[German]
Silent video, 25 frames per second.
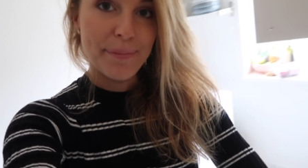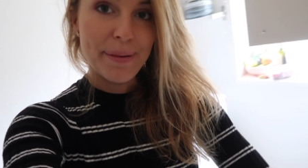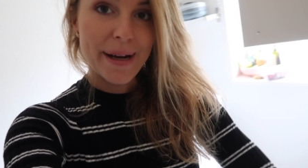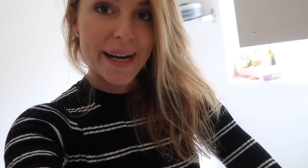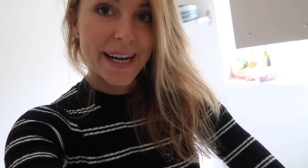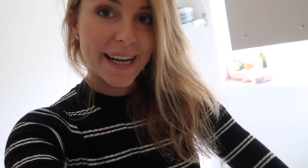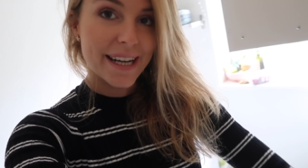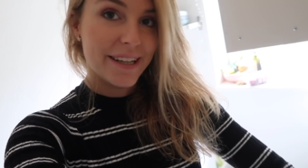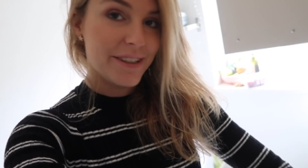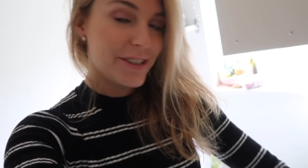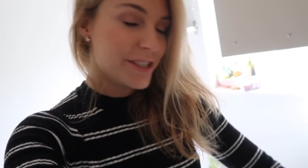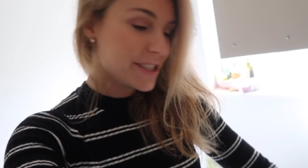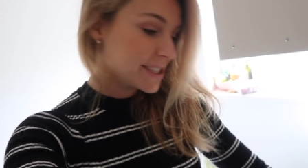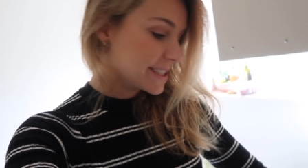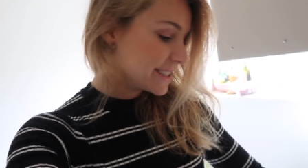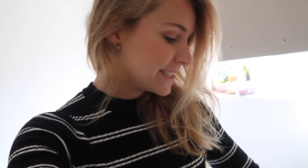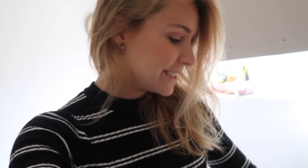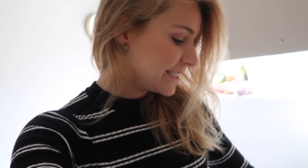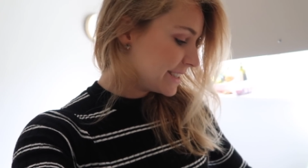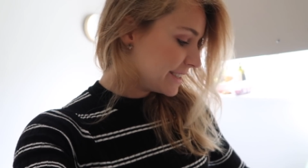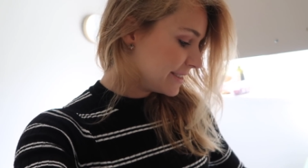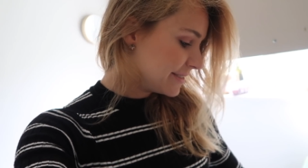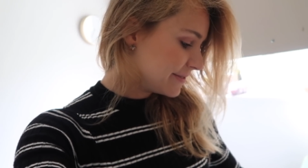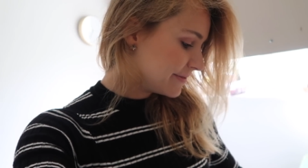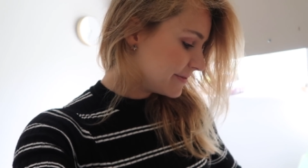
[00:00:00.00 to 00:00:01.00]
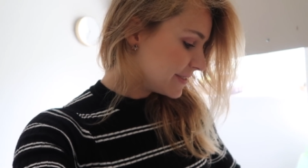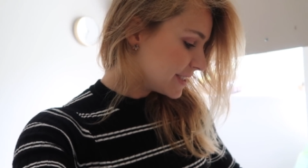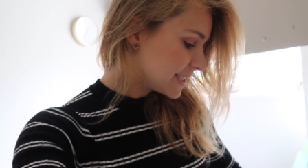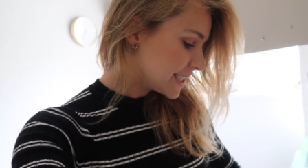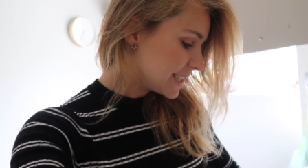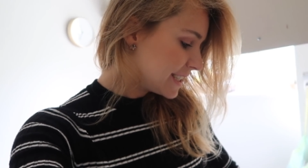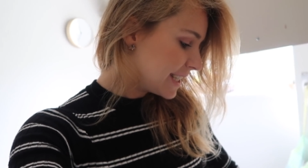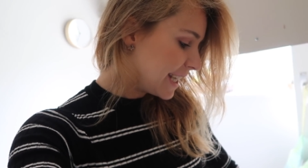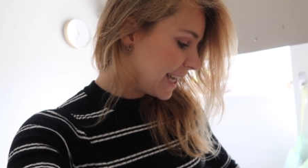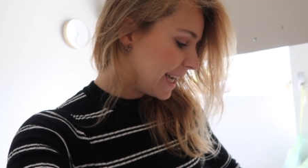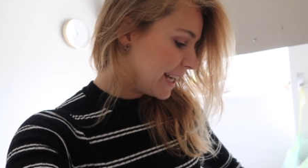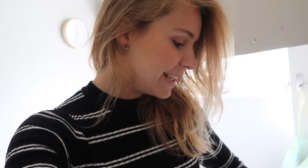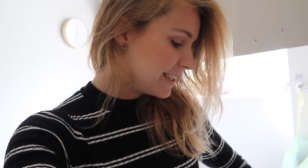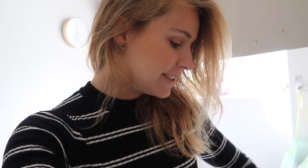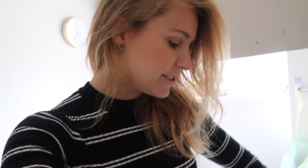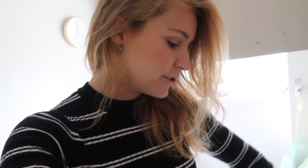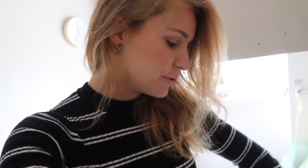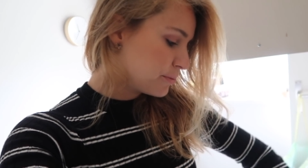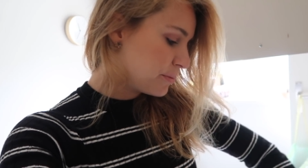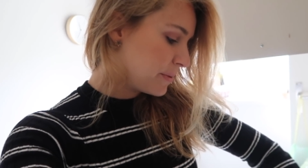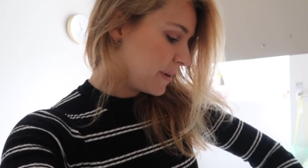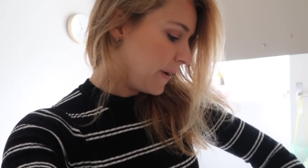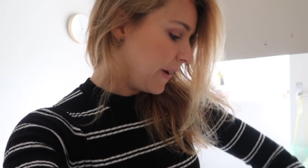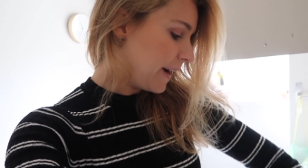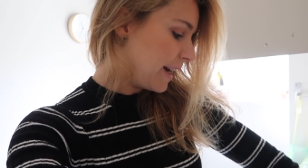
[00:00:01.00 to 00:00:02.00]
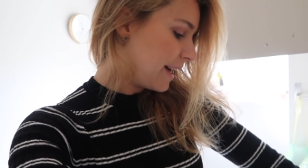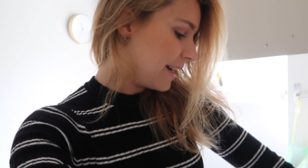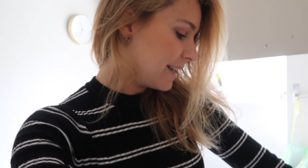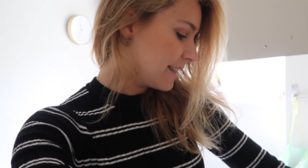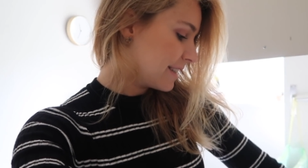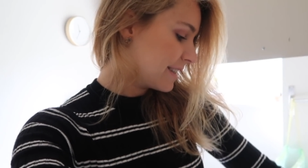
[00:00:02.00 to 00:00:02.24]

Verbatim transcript: Paranüsse sind eine super